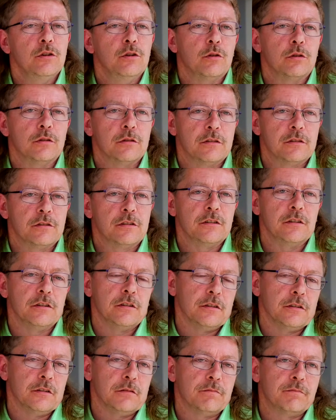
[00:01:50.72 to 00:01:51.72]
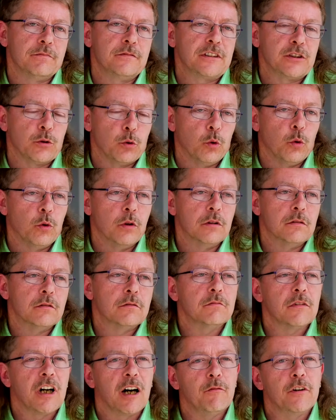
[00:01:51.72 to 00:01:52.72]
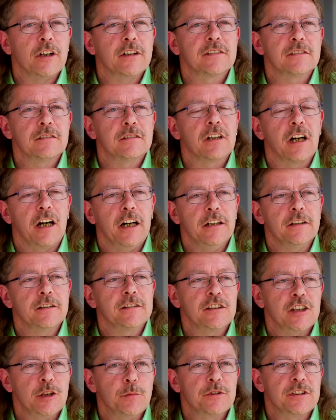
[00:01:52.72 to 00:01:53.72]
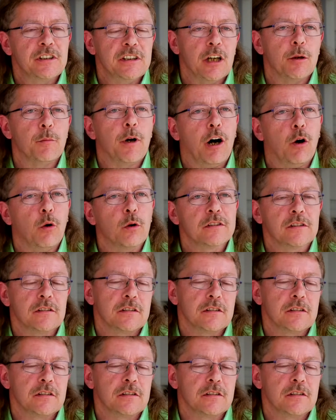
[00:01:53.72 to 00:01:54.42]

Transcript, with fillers: Und so haben wir jetzt einen Teil des Teams hier im Haus.